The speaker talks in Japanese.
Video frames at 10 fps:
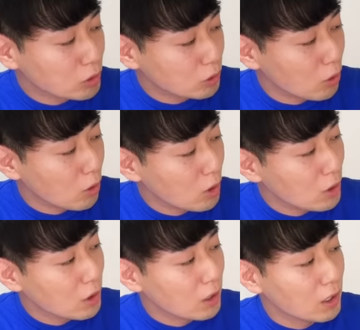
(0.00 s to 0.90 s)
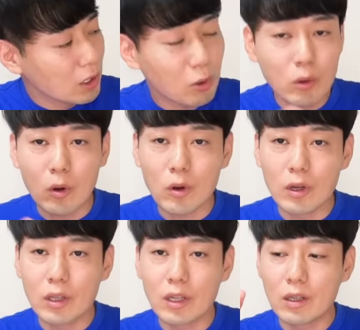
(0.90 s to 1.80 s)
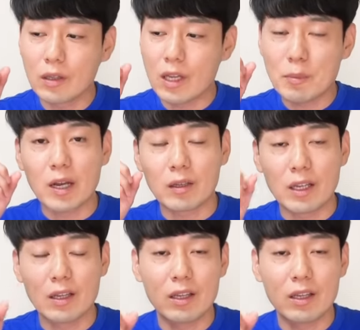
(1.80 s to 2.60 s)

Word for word: 押すとこのまあ